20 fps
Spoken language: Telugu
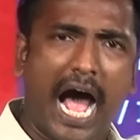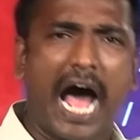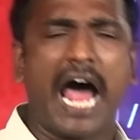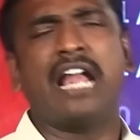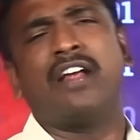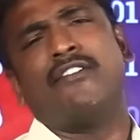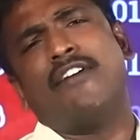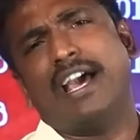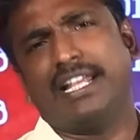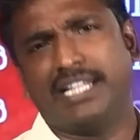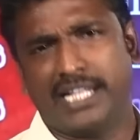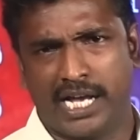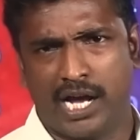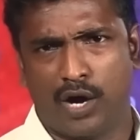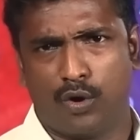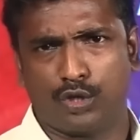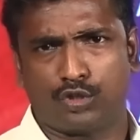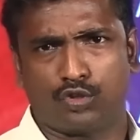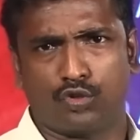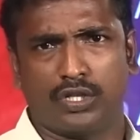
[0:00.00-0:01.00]

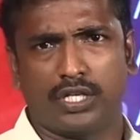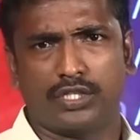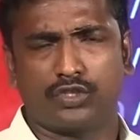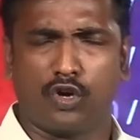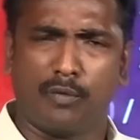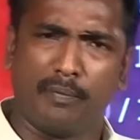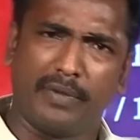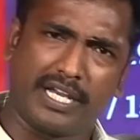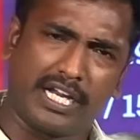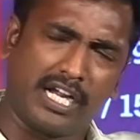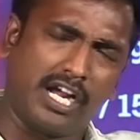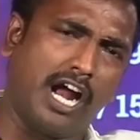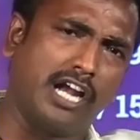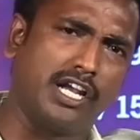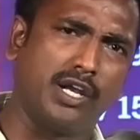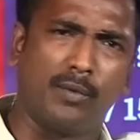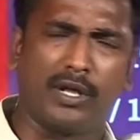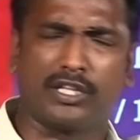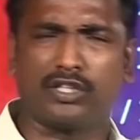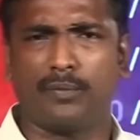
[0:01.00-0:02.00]
ఆనవాయితీగా వస్తుంది సో మీరు
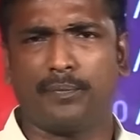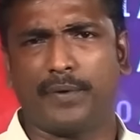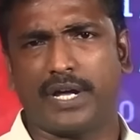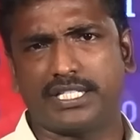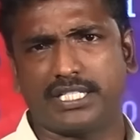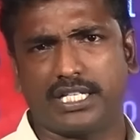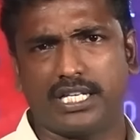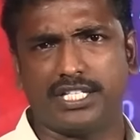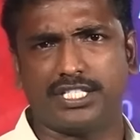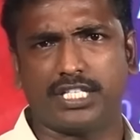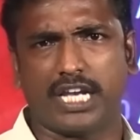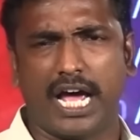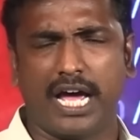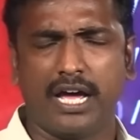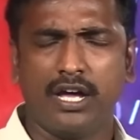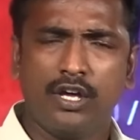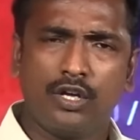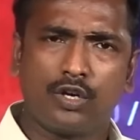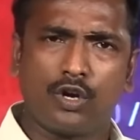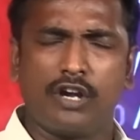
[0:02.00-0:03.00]
రికార్డులు మొత్తం పరిశీలించిన
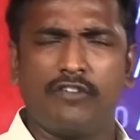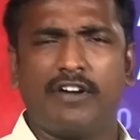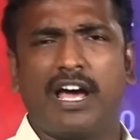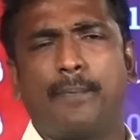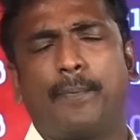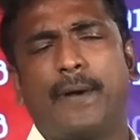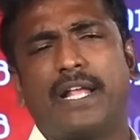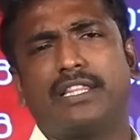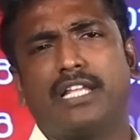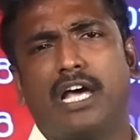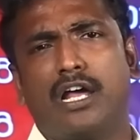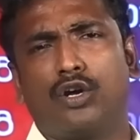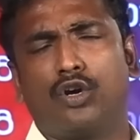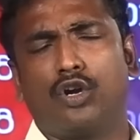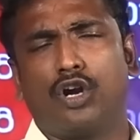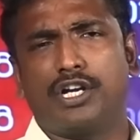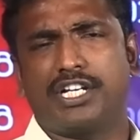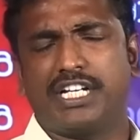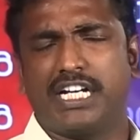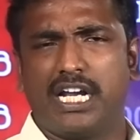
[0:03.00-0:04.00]
రెండు వేల
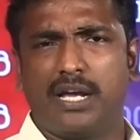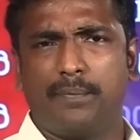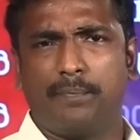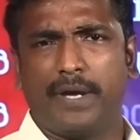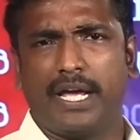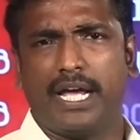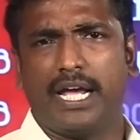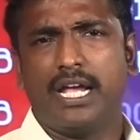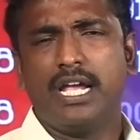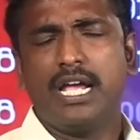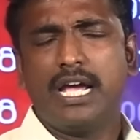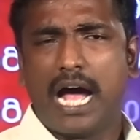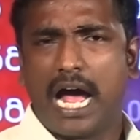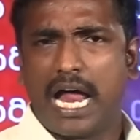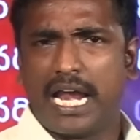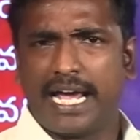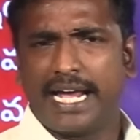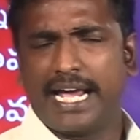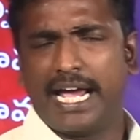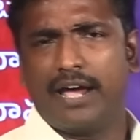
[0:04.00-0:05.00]
పద్నాలుగులో టీడీపీ
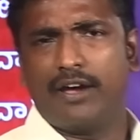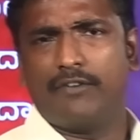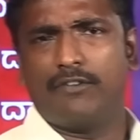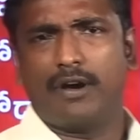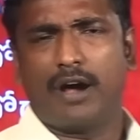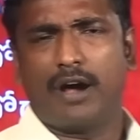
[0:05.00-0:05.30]
అలాగే